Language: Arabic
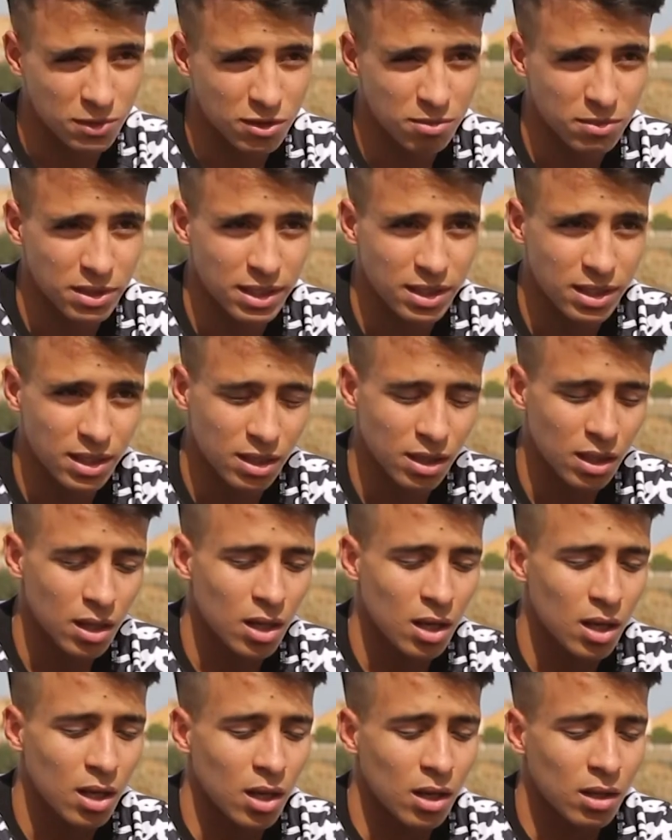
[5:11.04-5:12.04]
متمناه
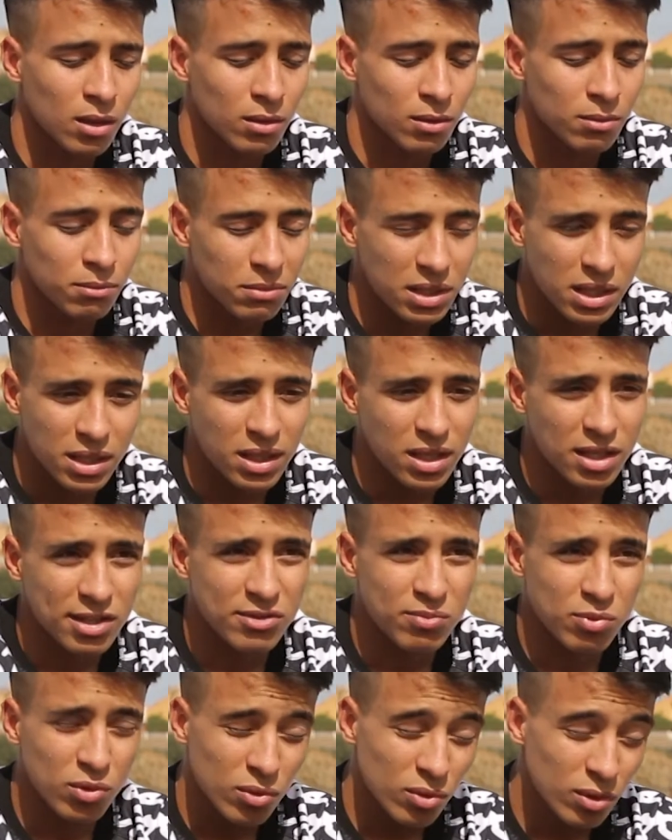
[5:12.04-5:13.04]
من
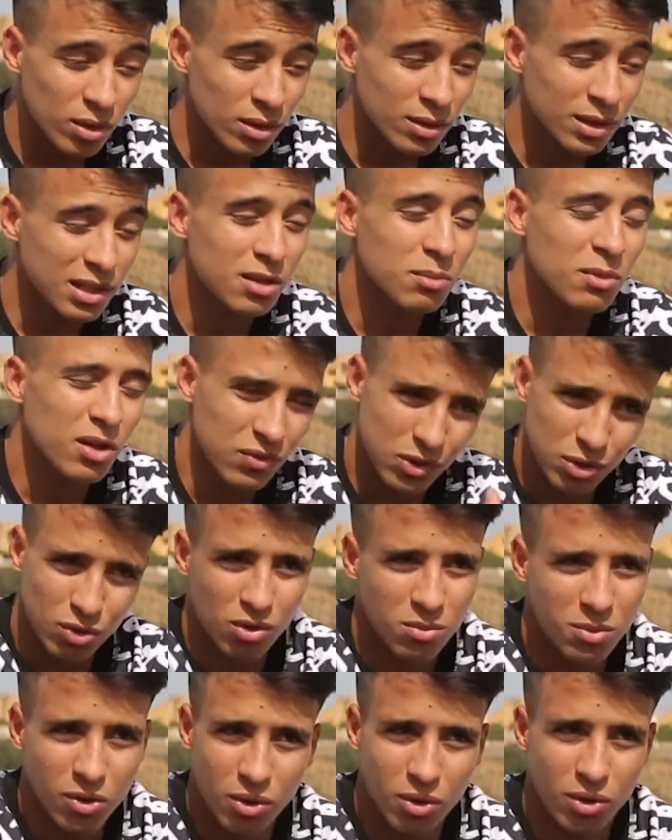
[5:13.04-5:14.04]
نكسبو نطمع في
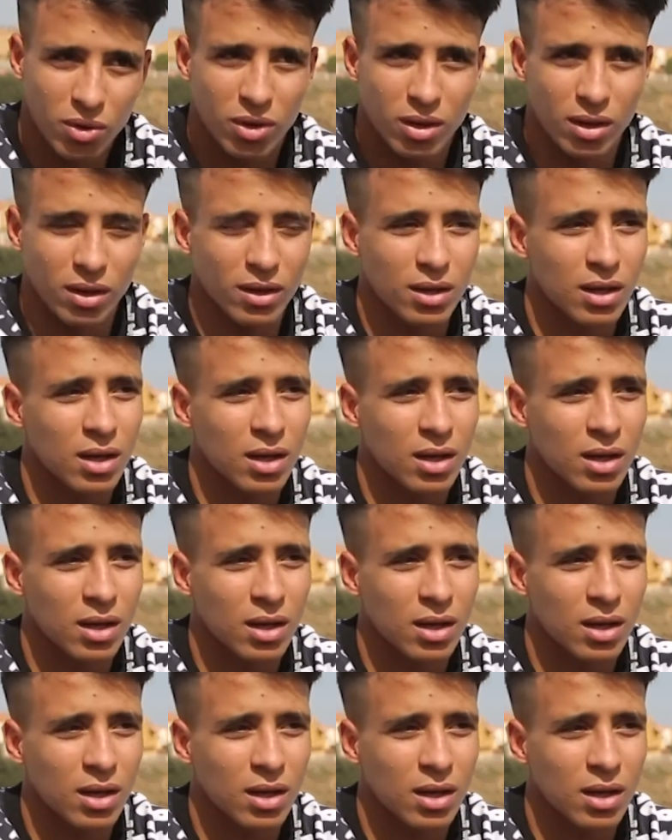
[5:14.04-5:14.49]
طموح اخر